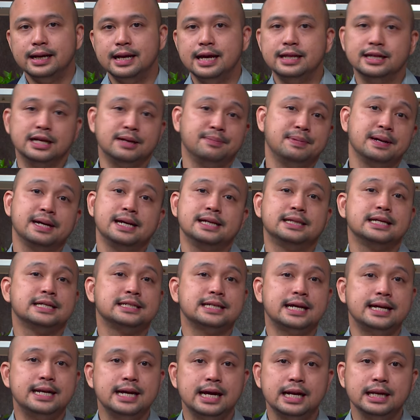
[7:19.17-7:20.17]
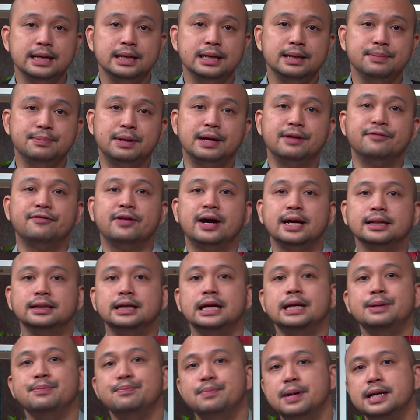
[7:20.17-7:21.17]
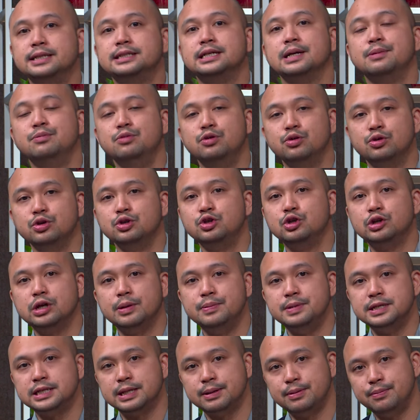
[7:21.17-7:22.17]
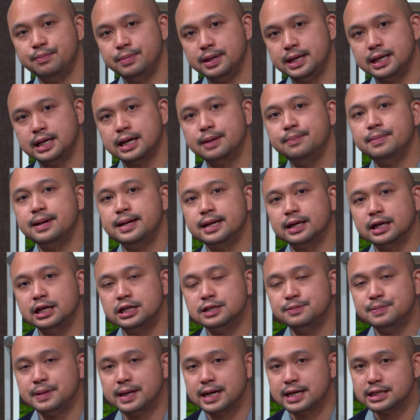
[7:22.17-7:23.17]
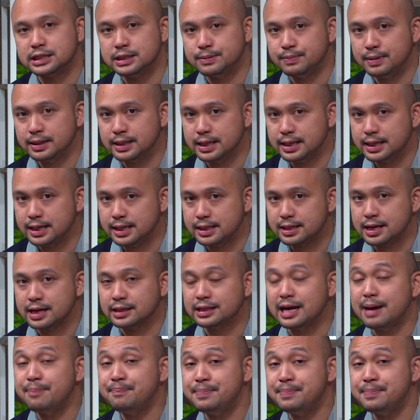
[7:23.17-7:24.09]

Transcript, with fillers: Dan tanpa kita sadari, manfaat dari membaca buku juga bisa memberikan banyak inspirasi bagi kita.